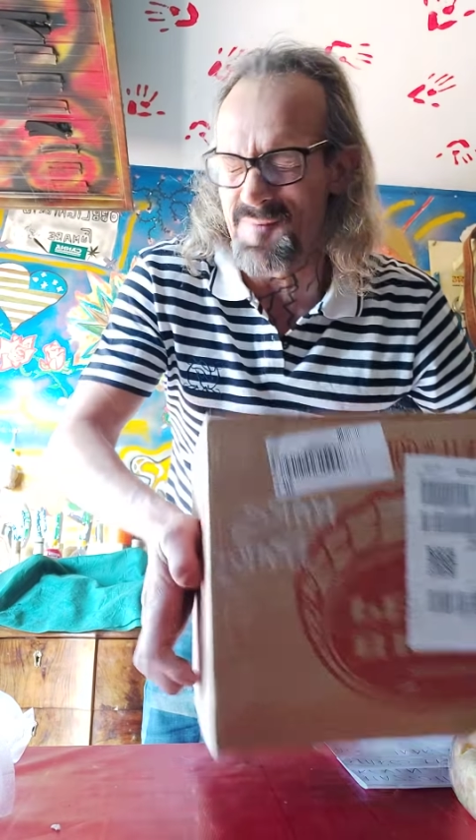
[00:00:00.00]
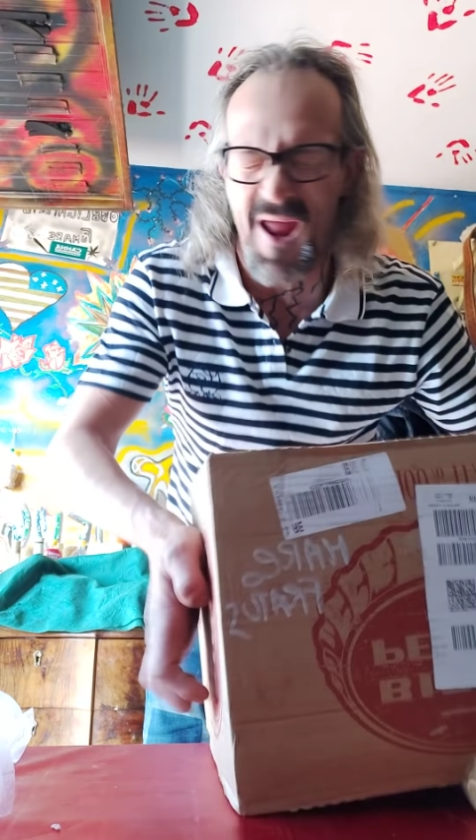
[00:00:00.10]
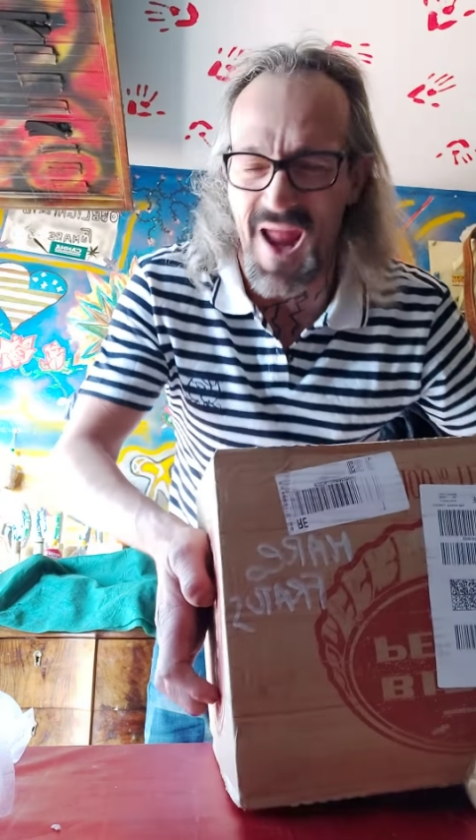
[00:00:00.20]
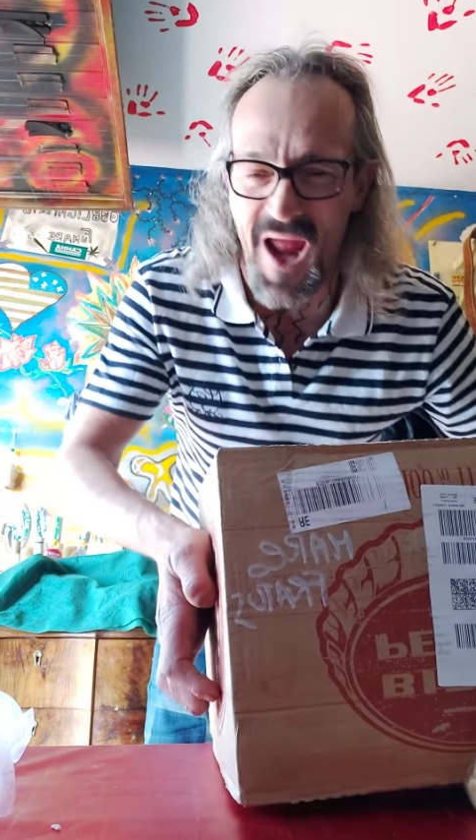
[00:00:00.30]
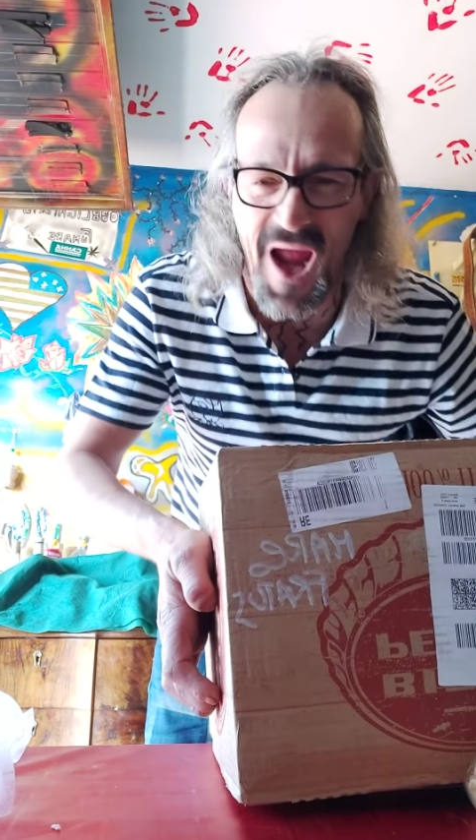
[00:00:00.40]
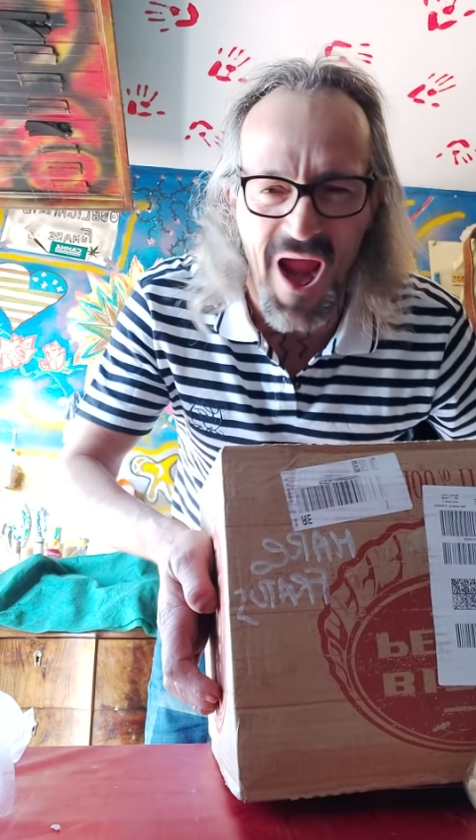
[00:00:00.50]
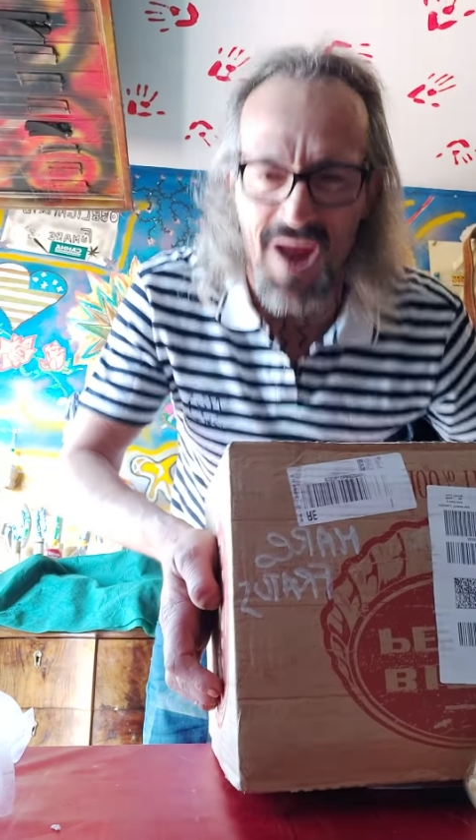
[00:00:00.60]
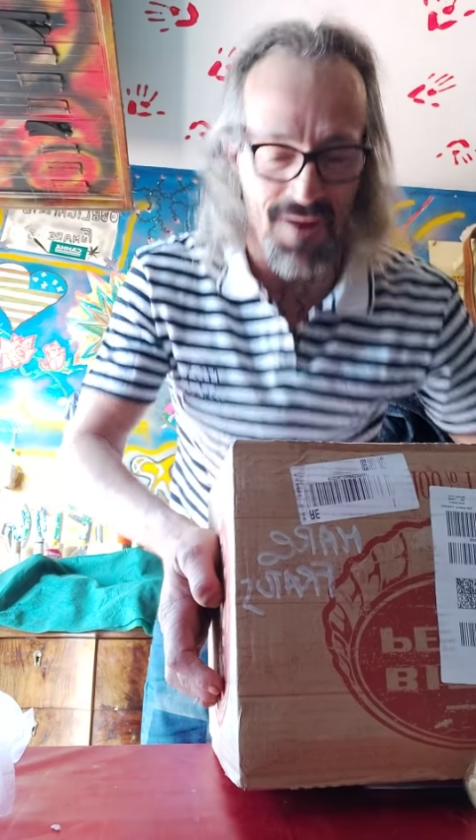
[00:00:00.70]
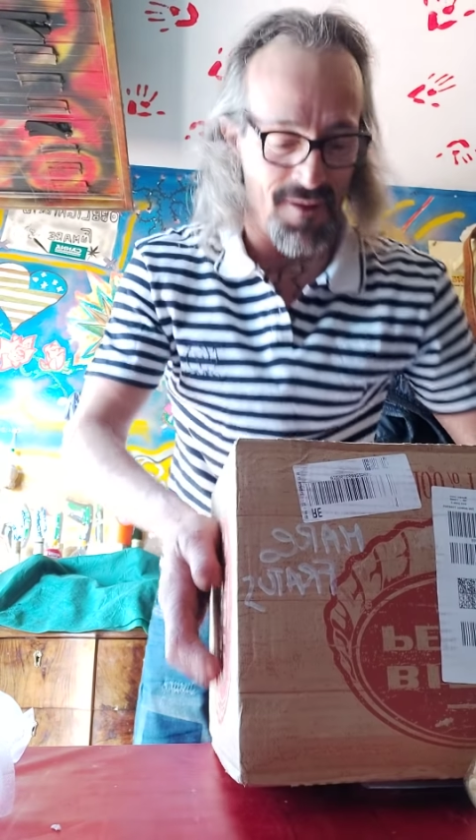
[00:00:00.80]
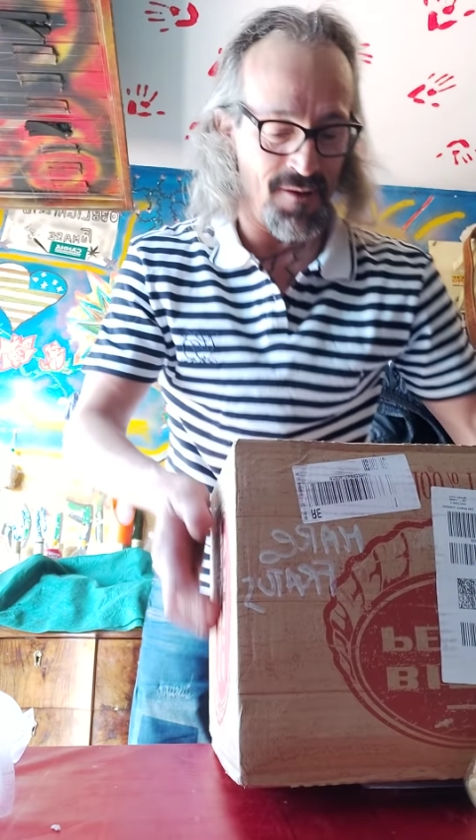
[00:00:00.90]

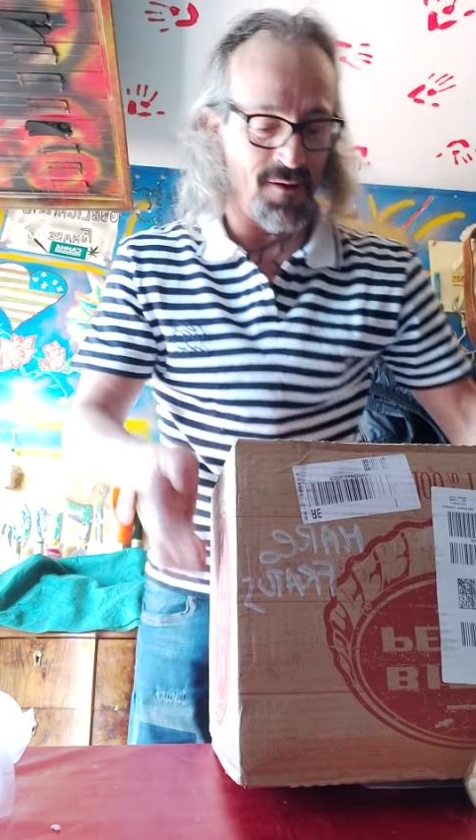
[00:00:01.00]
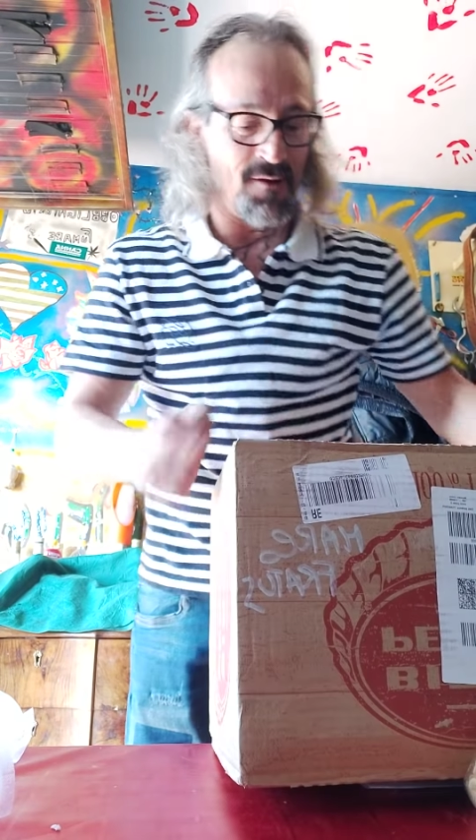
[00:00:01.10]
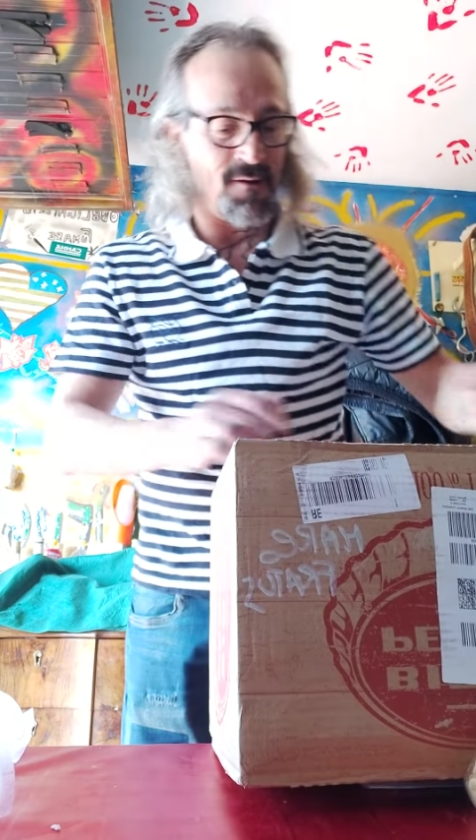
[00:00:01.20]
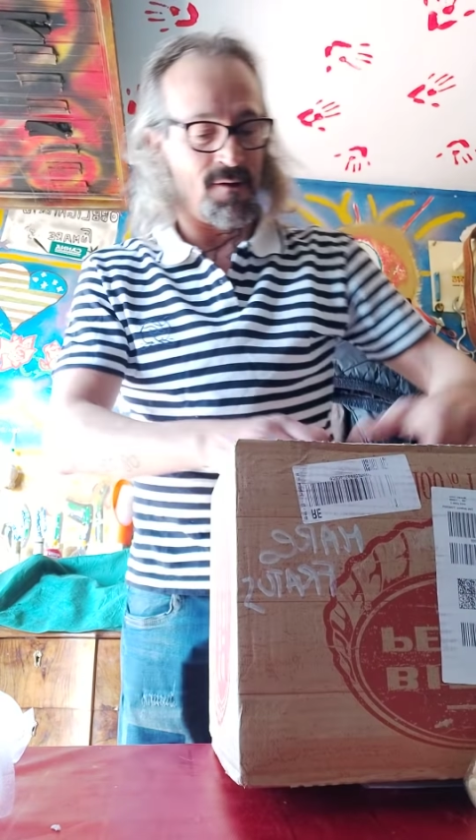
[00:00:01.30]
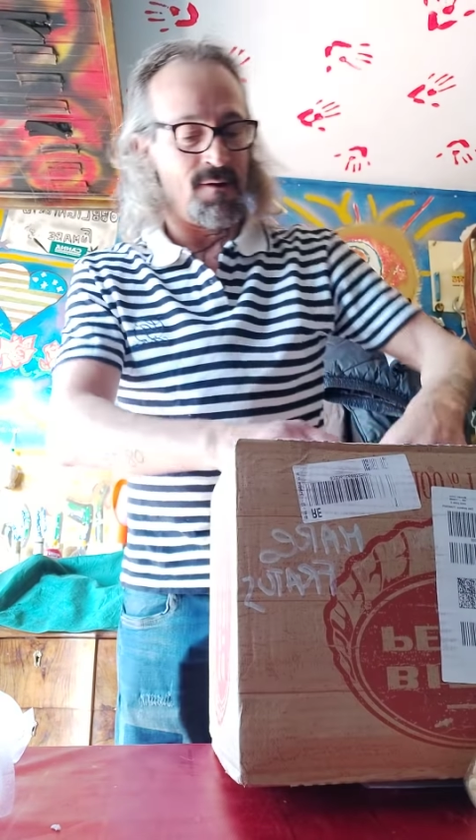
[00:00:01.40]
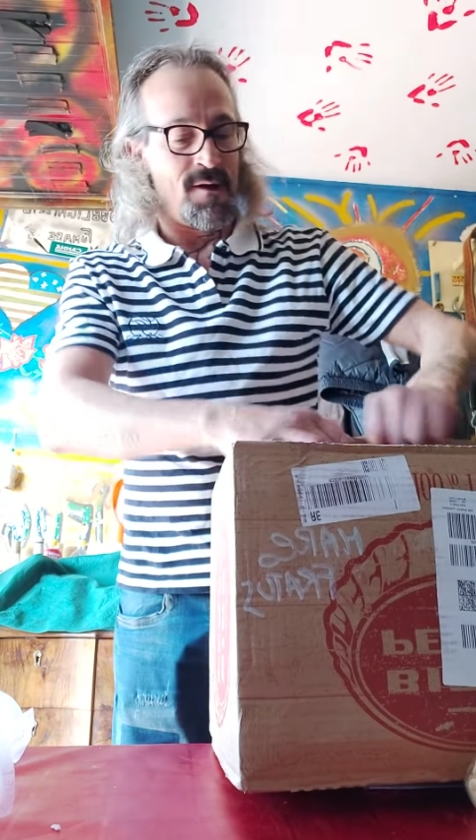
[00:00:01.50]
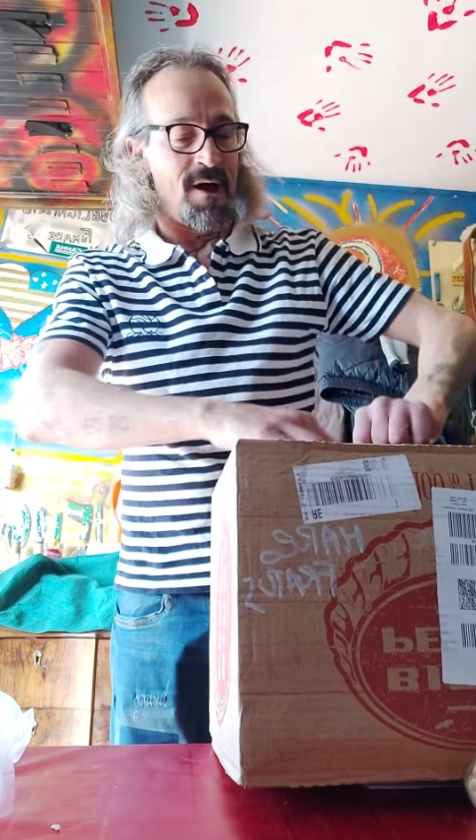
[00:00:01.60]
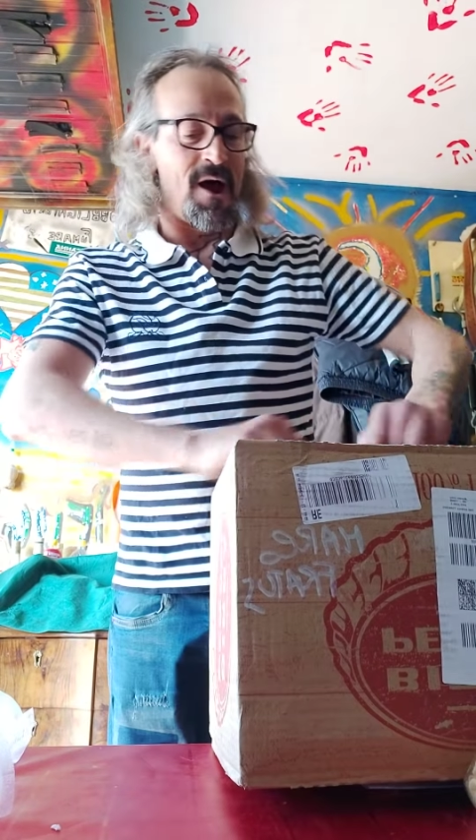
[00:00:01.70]
me!